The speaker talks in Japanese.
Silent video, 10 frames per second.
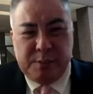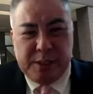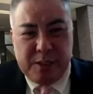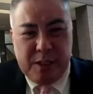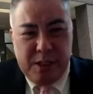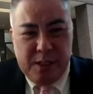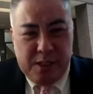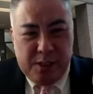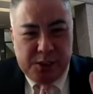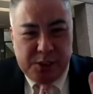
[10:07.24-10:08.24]
さん、
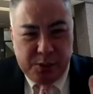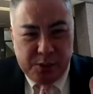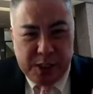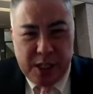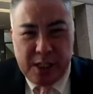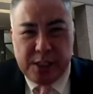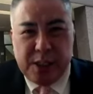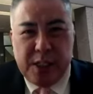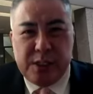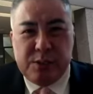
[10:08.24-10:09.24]
朝廷に
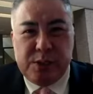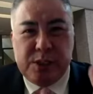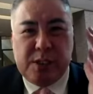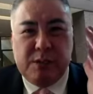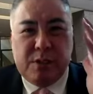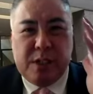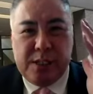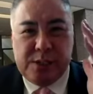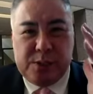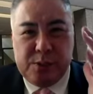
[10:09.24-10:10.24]
政治の実権を
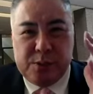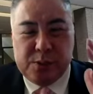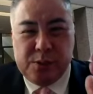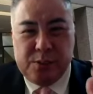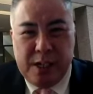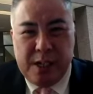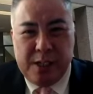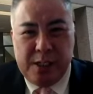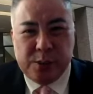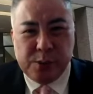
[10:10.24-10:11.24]
返すということは、
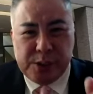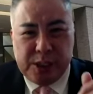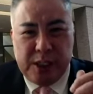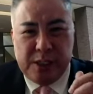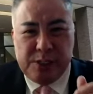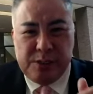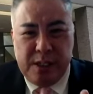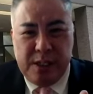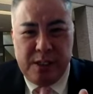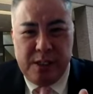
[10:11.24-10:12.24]
一つしかないですよね。
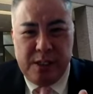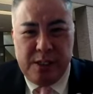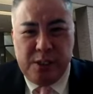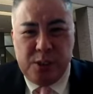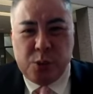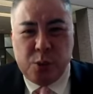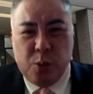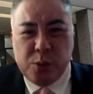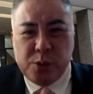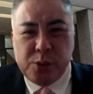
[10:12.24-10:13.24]
うん、
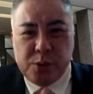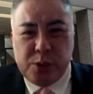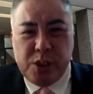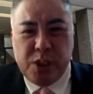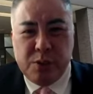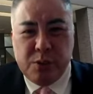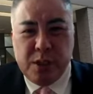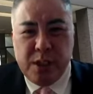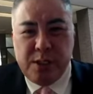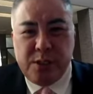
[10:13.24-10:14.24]
将軍の地位を
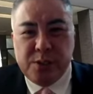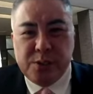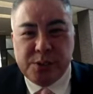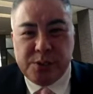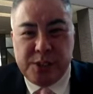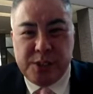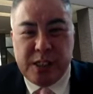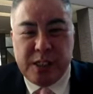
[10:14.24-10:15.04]
返上するしかな